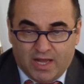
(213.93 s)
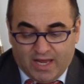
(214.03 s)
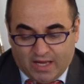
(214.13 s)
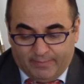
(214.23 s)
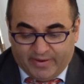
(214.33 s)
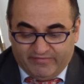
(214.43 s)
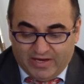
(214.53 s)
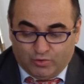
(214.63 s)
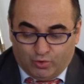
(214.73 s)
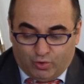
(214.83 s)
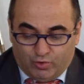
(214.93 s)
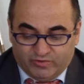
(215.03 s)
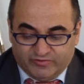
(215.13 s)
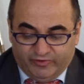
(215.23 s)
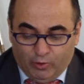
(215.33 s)
e che
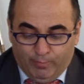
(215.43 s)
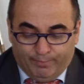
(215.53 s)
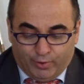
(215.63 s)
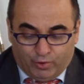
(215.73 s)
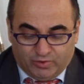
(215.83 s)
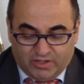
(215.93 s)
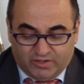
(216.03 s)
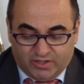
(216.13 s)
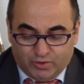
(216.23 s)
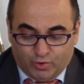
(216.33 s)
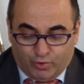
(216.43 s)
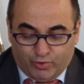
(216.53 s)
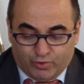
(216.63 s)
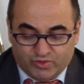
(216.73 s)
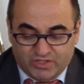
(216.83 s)
prevedono sviluppo del
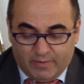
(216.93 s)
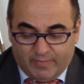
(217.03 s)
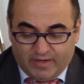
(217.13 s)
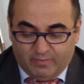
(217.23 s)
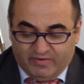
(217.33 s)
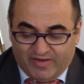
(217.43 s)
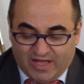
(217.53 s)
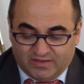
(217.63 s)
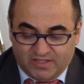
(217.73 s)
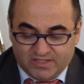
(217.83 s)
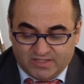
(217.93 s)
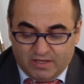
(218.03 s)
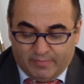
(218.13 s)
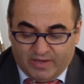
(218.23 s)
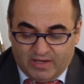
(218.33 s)
territorio sia per i privati
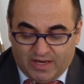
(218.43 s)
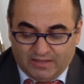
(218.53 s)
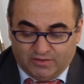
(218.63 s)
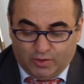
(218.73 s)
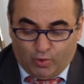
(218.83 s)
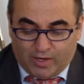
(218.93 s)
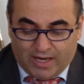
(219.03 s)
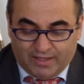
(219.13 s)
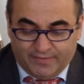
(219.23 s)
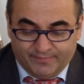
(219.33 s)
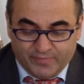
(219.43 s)
sia per gli enti locali.